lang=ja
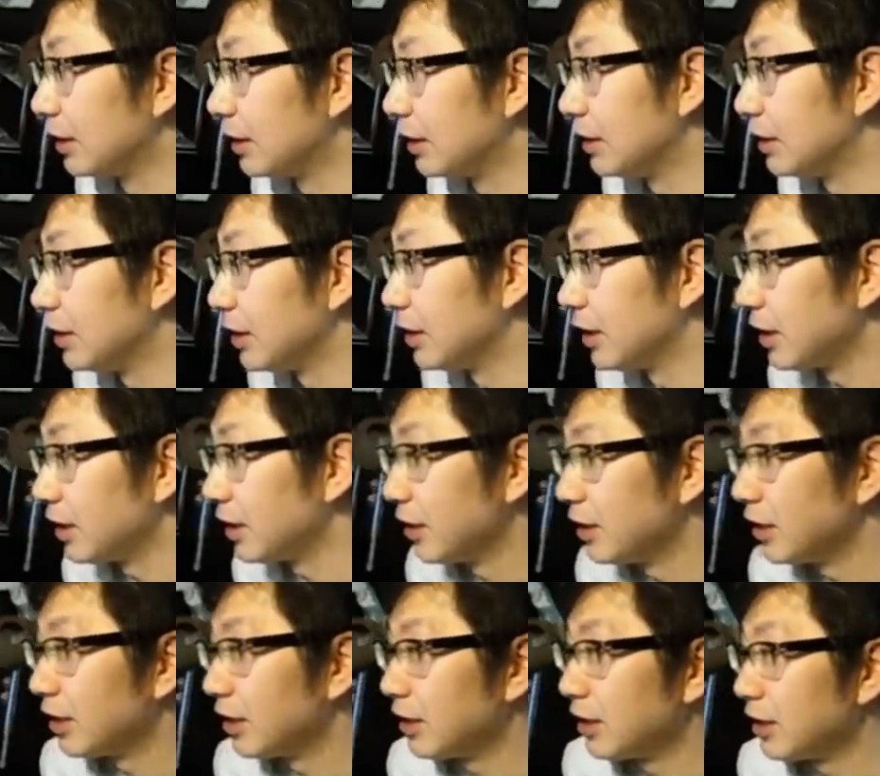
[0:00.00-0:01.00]
うんいやいやい
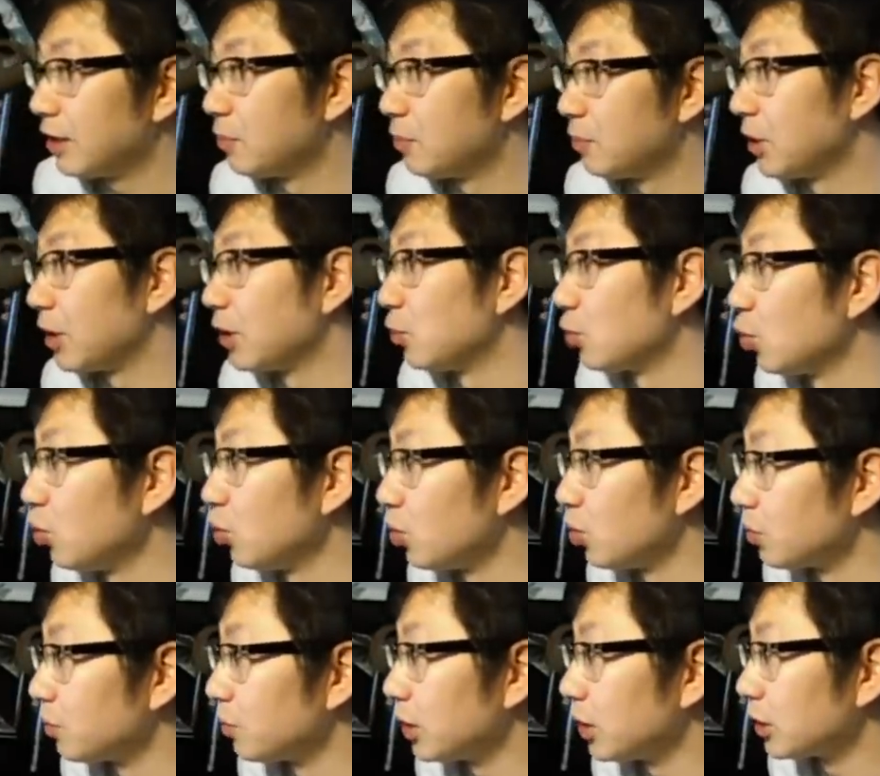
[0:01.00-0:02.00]
やまあでもど
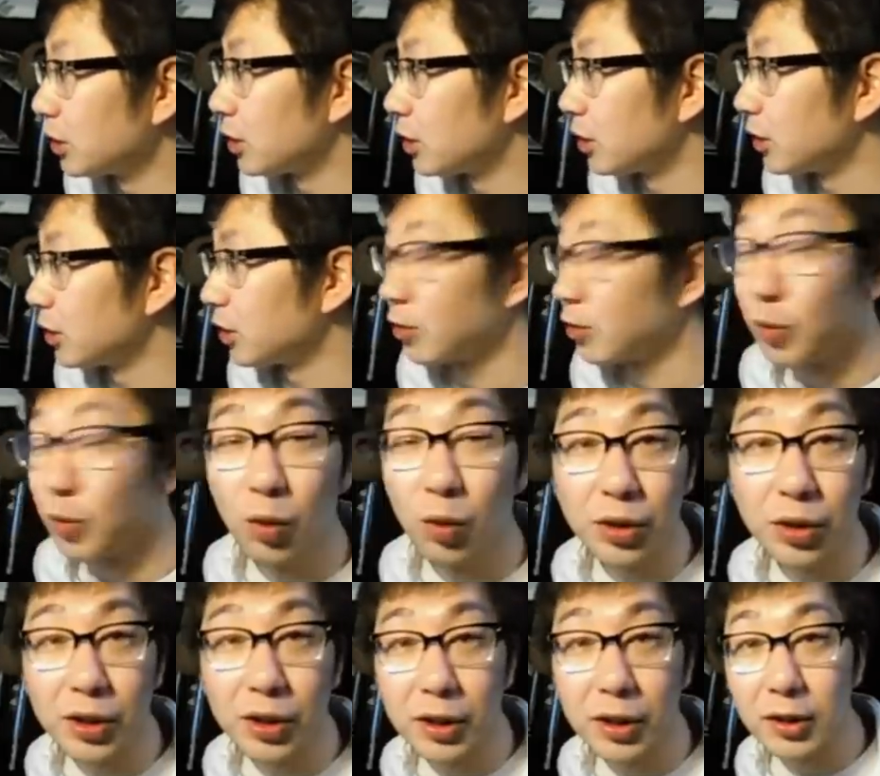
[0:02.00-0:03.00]
う皆さんあの5
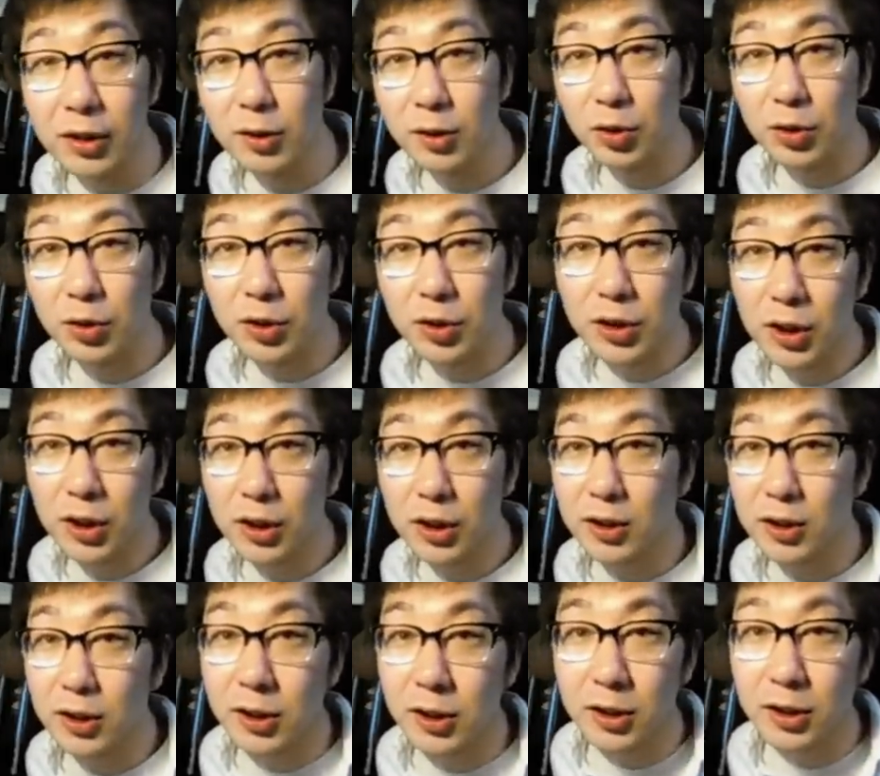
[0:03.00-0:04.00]
期初心者大
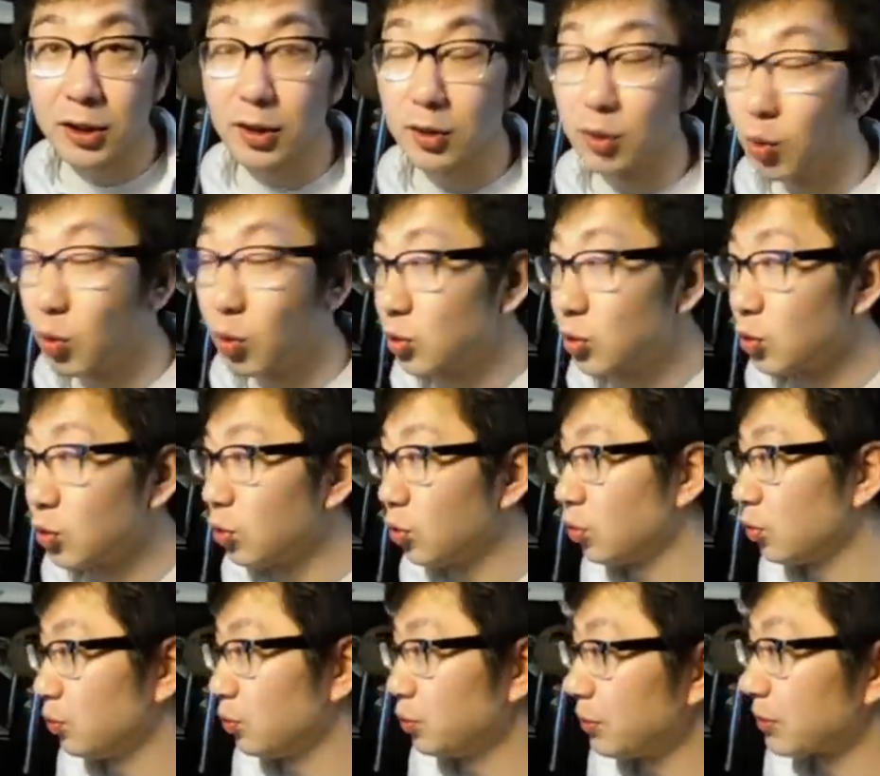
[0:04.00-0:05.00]
使の放送
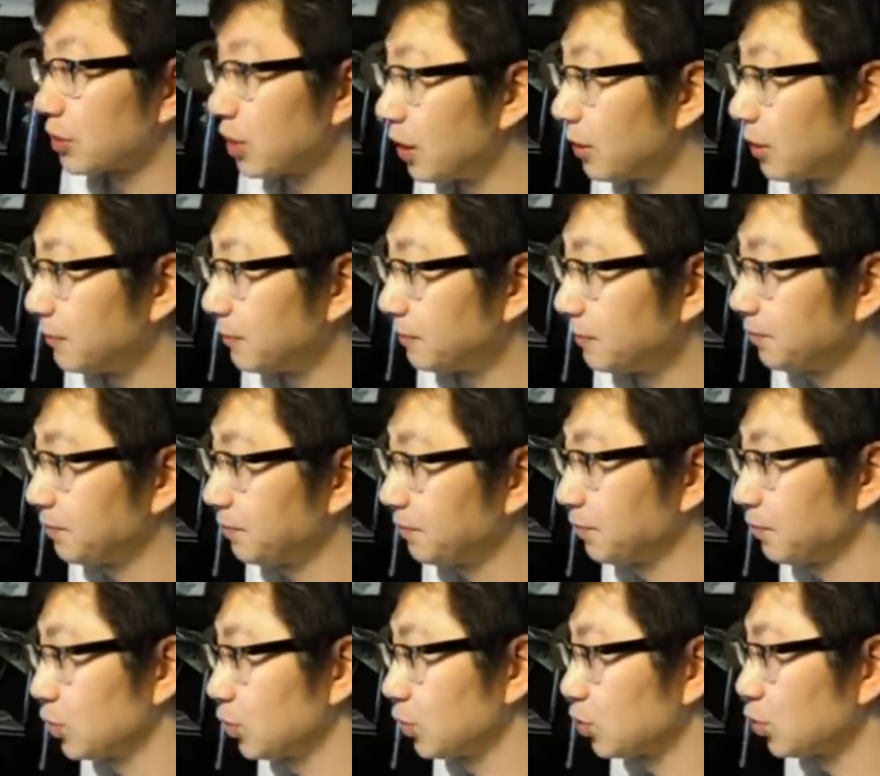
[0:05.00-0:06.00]
を見てますか
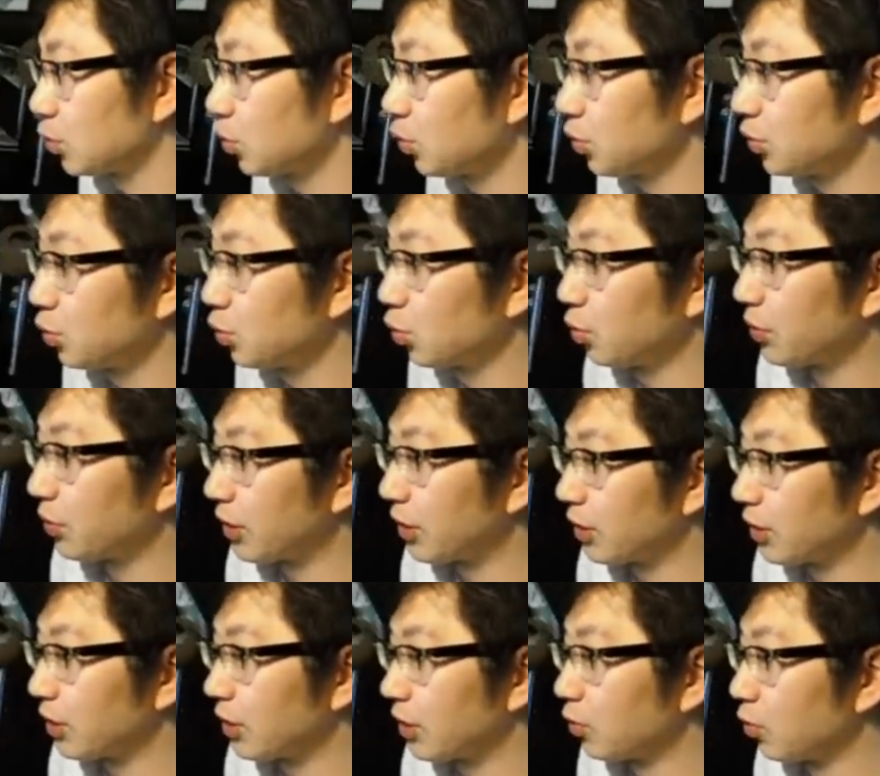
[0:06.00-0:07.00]
ちょっとそういうこともね
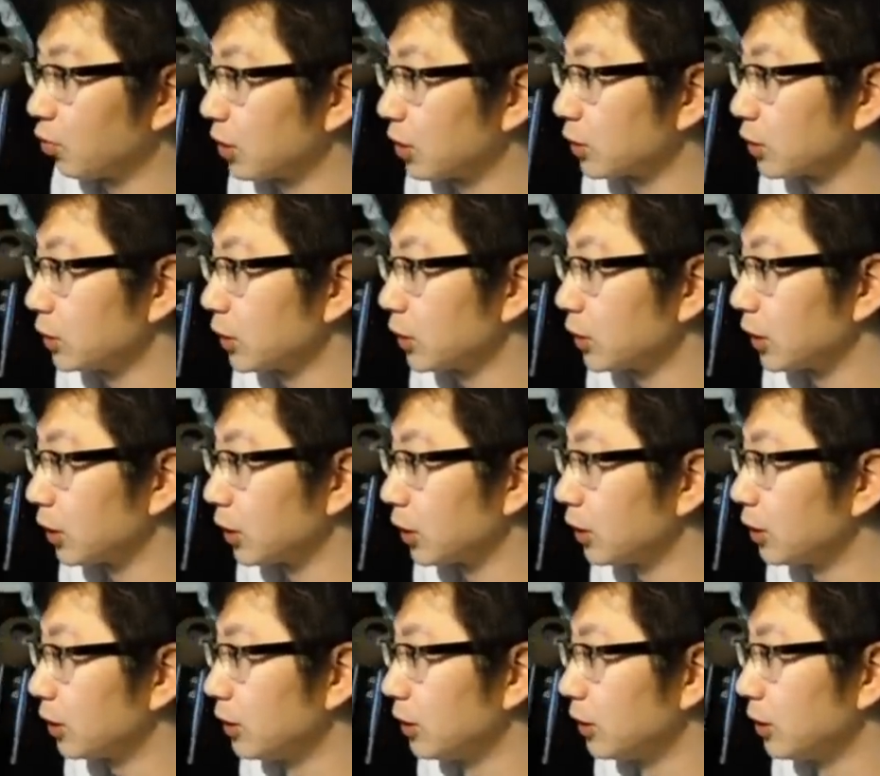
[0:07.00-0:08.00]
あのお話しながら
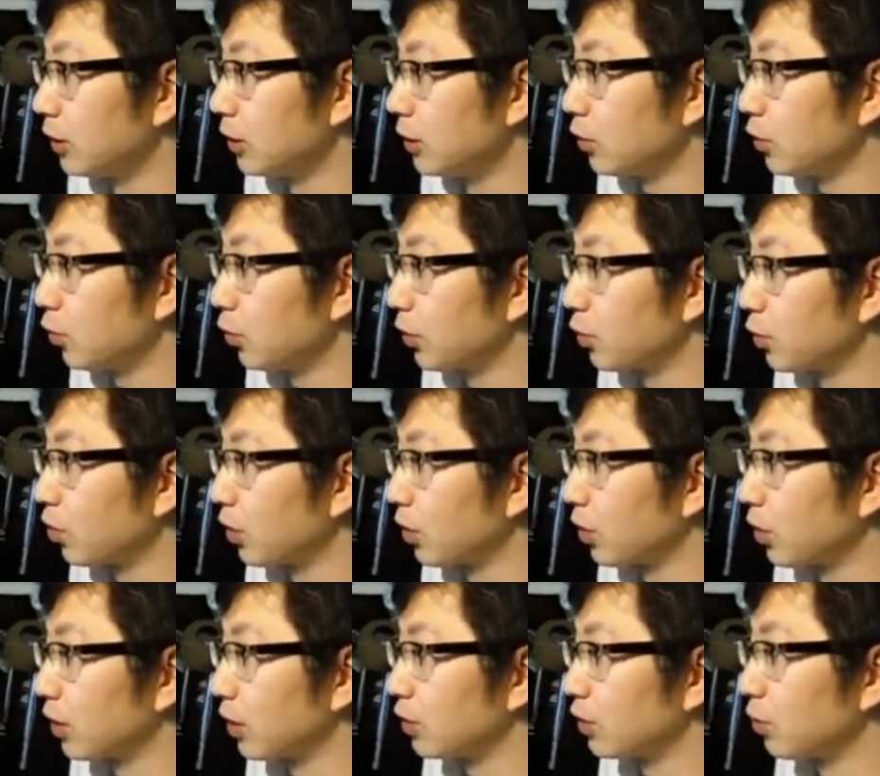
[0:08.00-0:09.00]
今日は行こうかな
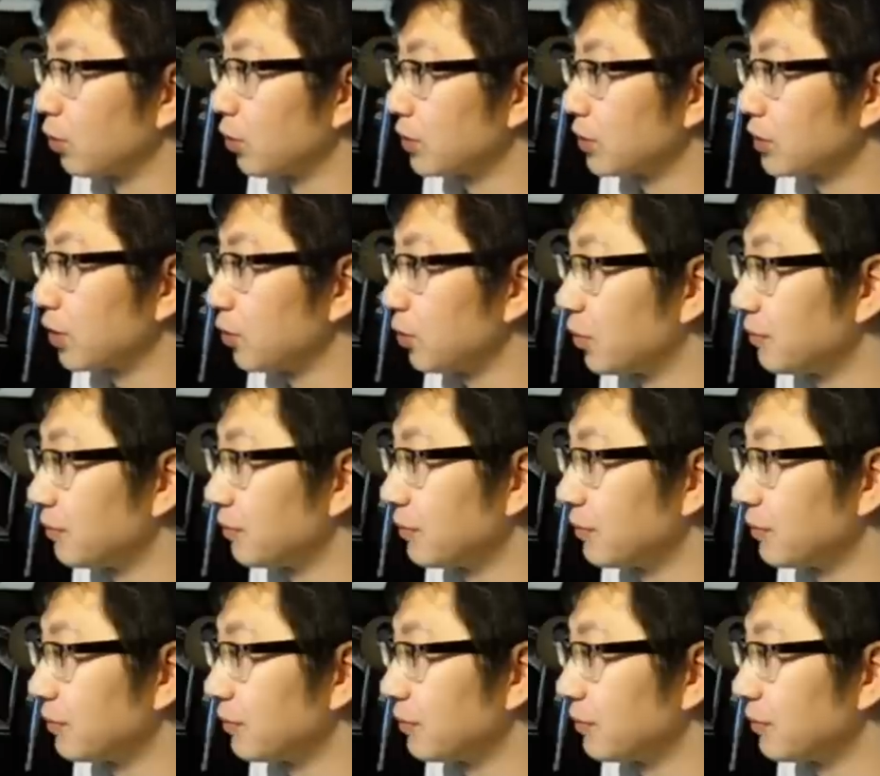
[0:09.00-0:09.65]
なんて思いましたけども